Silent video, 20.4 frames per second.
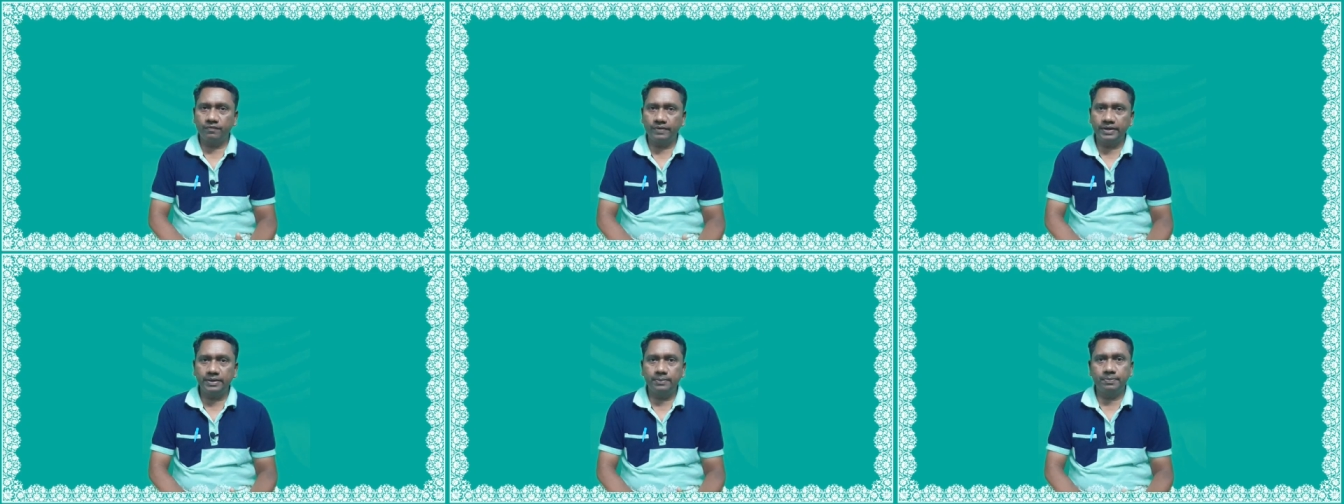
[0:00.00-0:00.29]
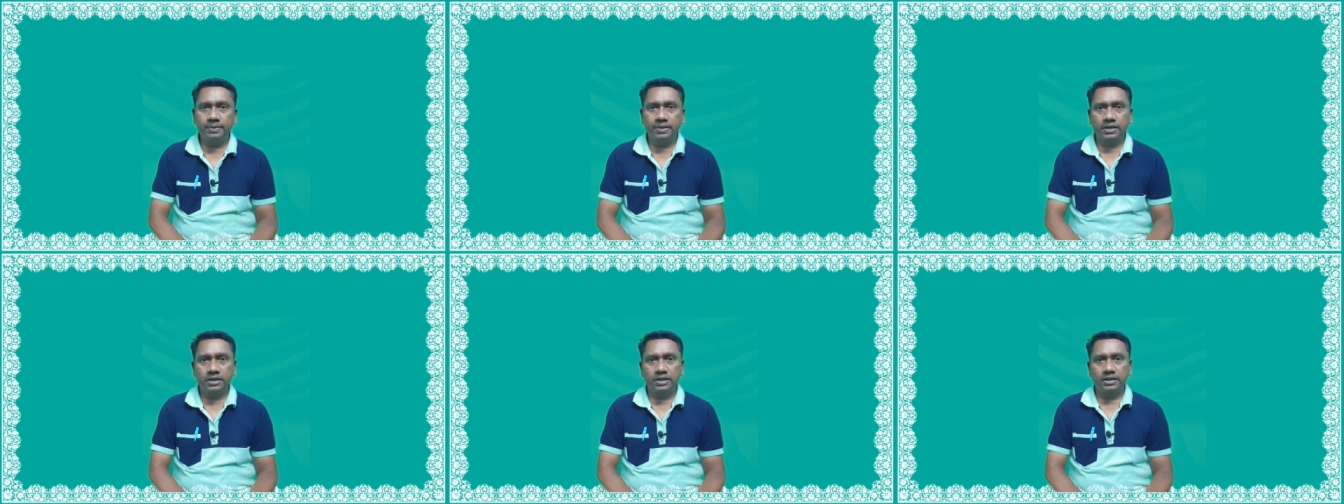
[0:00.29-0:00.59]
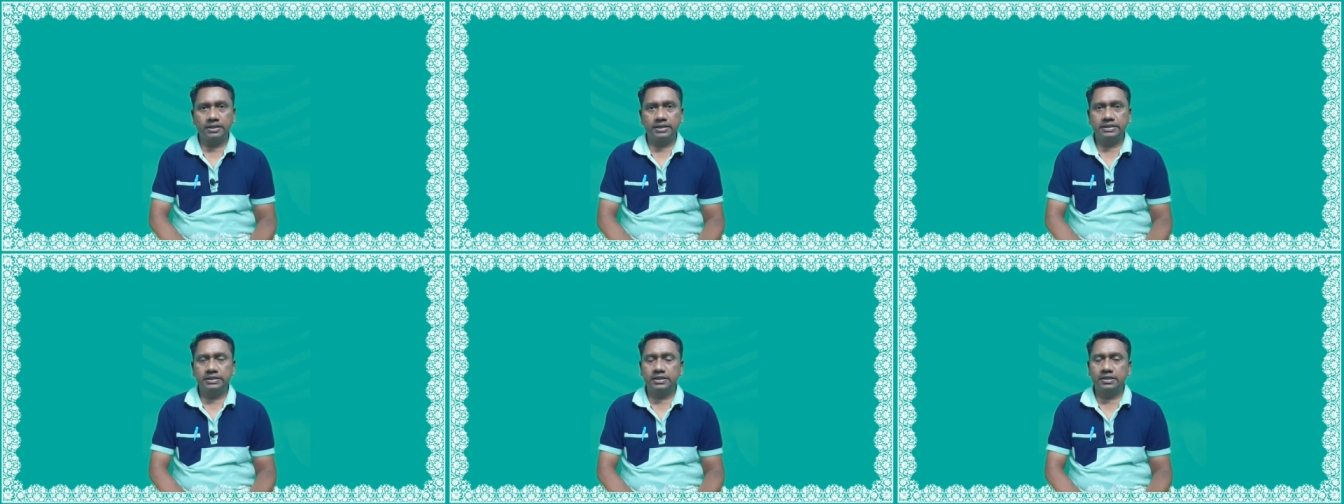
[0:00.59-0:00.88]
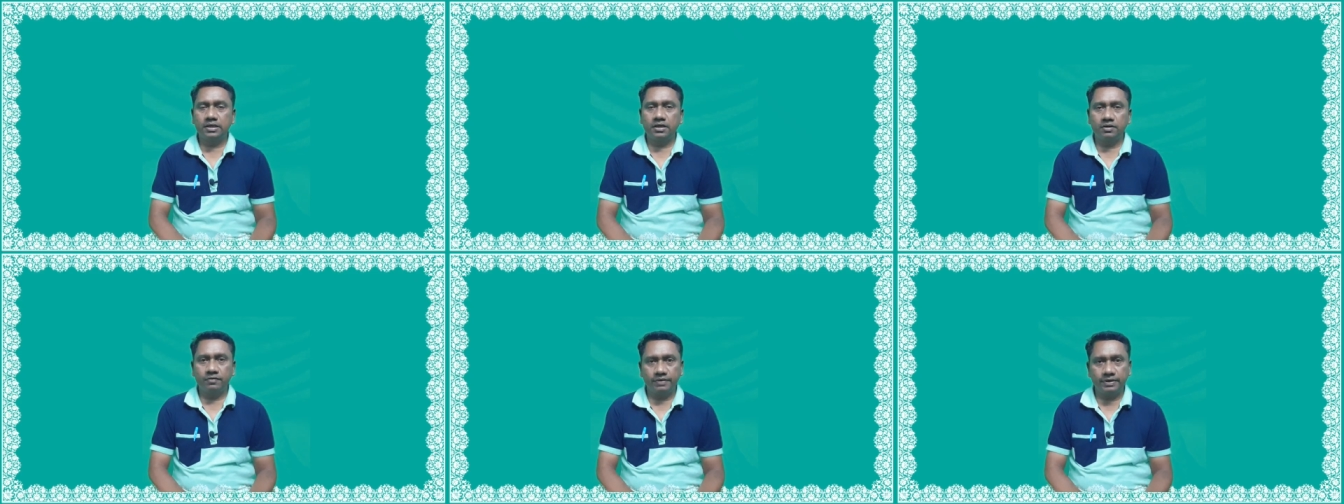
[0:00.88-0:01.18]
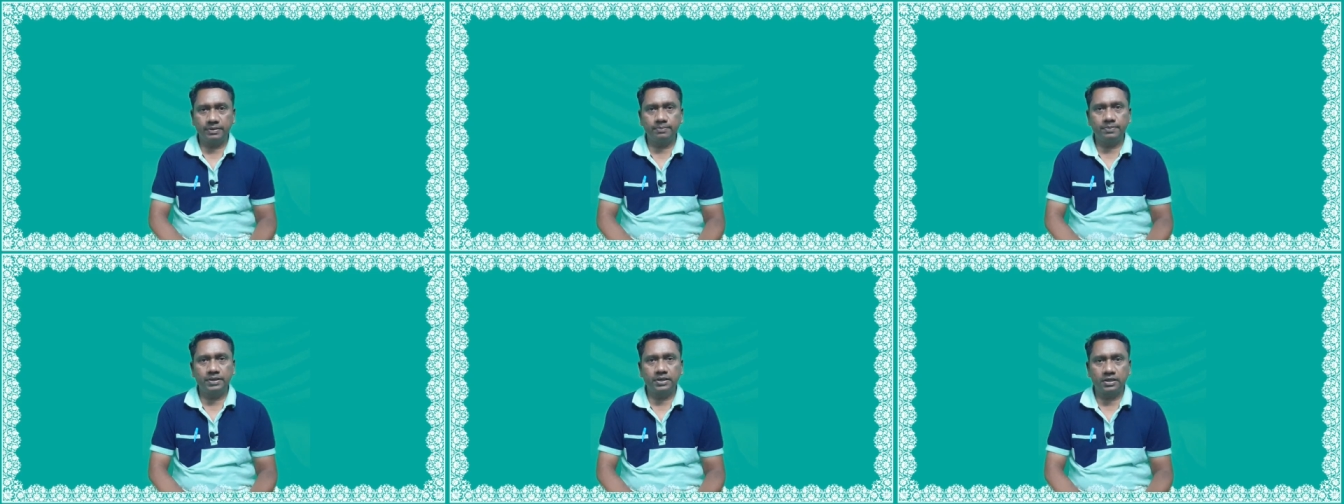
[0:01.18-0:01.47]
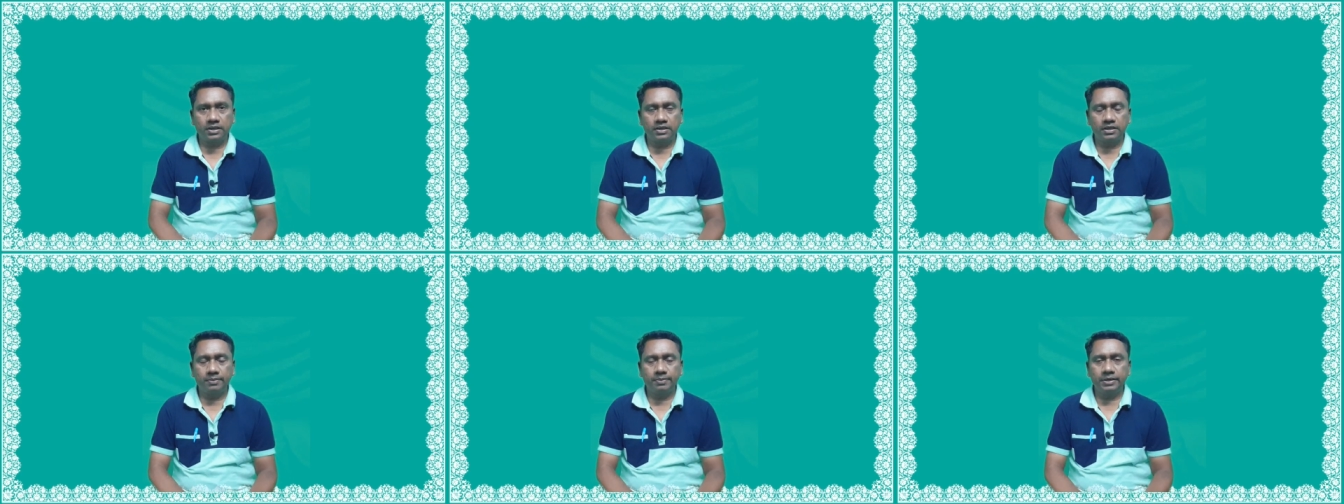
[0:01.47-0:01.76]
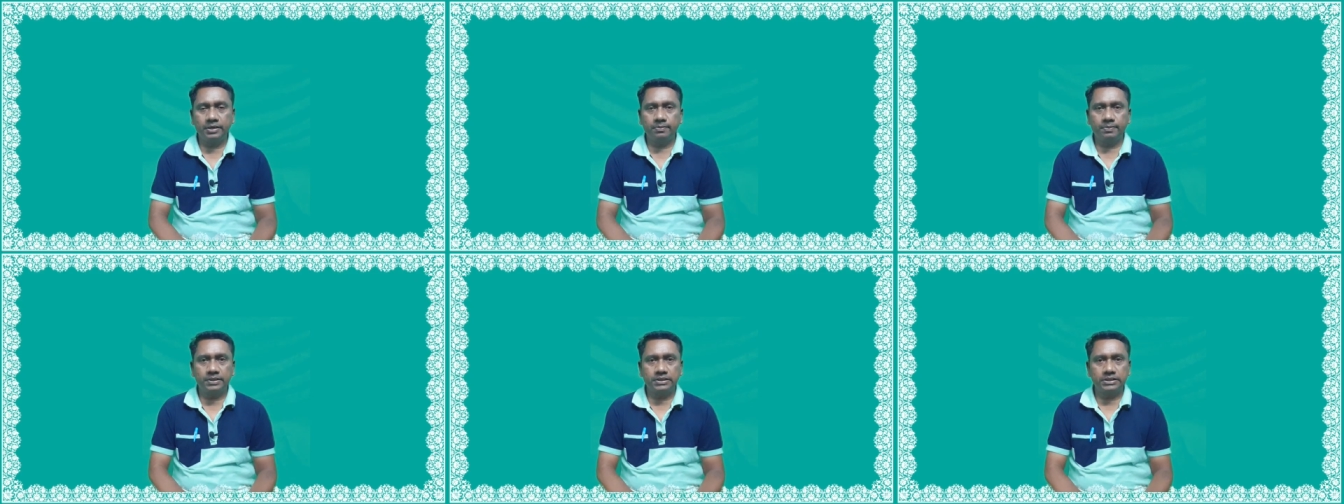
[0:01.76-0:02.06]
வெயிட் பண்ணுறாங்க எதற்காக வெயிட் பண்ணுறாங்க
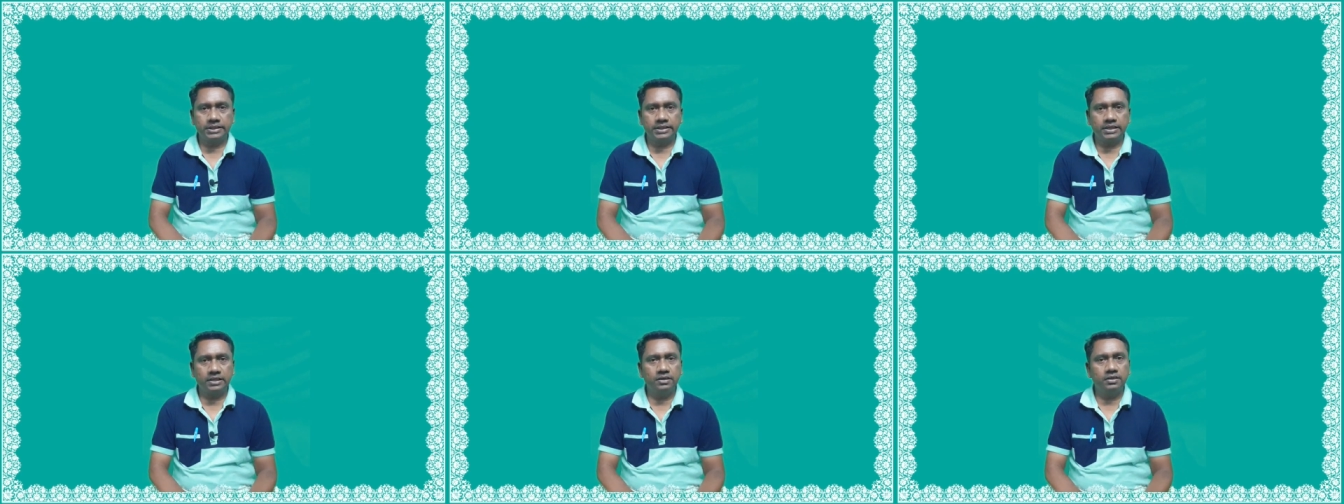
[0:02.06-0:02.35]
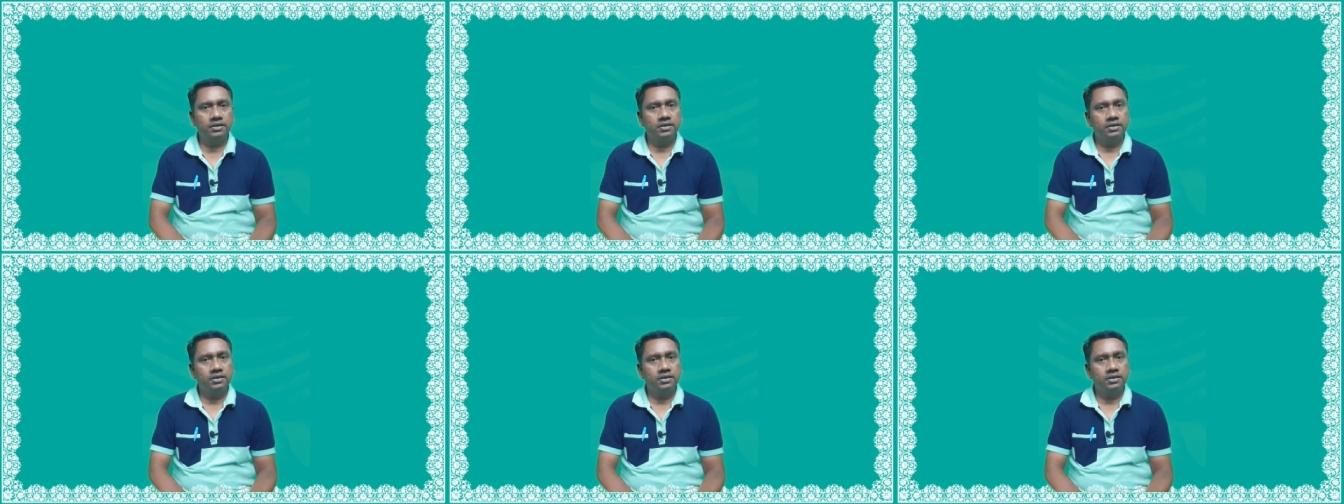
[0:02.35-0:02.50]
அப்படின்னு பார்த்தீங்கன்னா